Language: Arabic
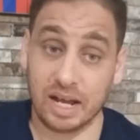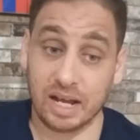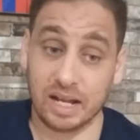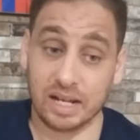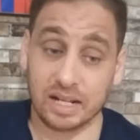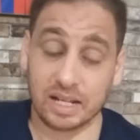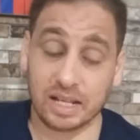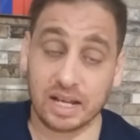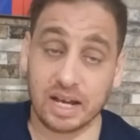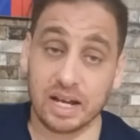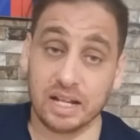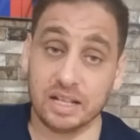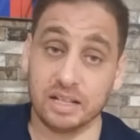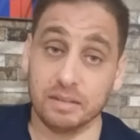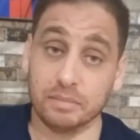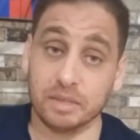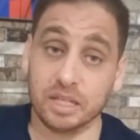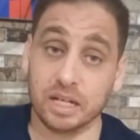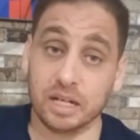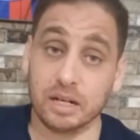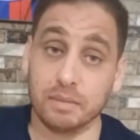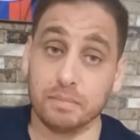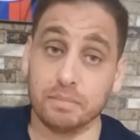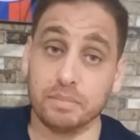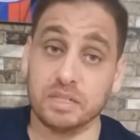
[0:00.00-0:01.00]
القادم
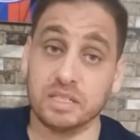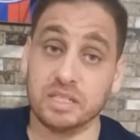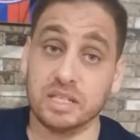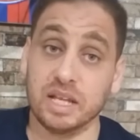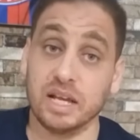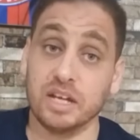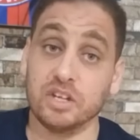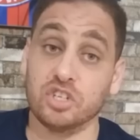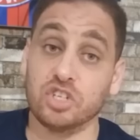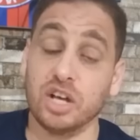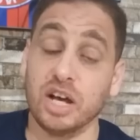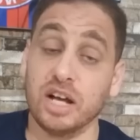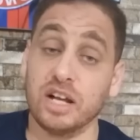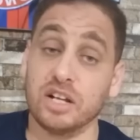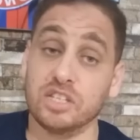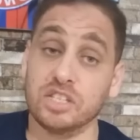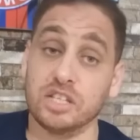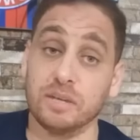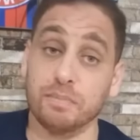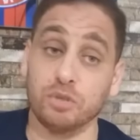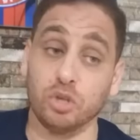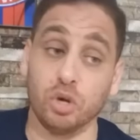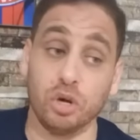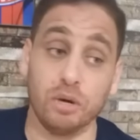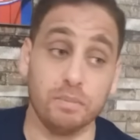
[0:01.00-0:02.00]
تربص شهر
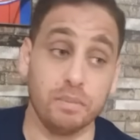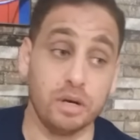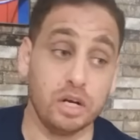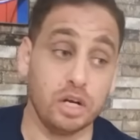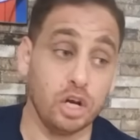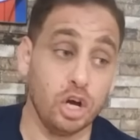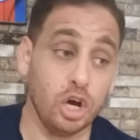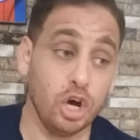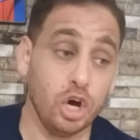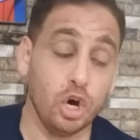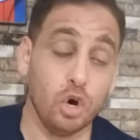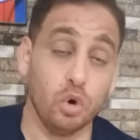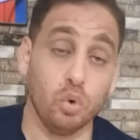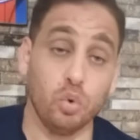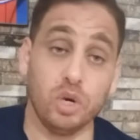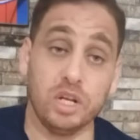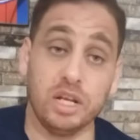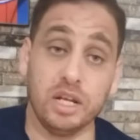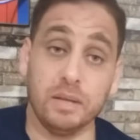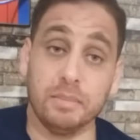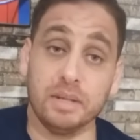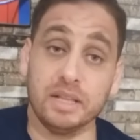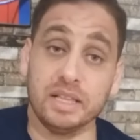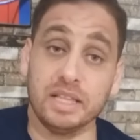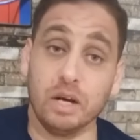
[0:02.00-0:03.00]
سبتمبر
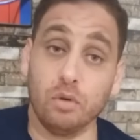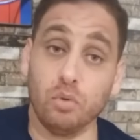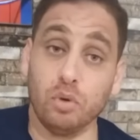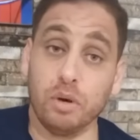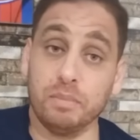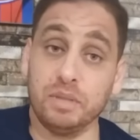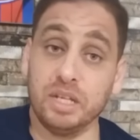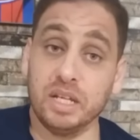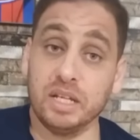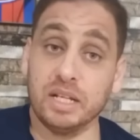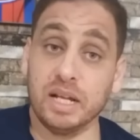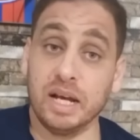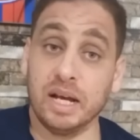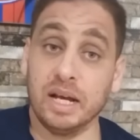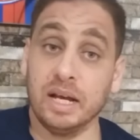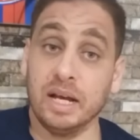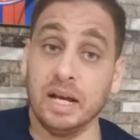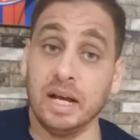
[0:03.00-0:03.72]
واللي من توا بدينا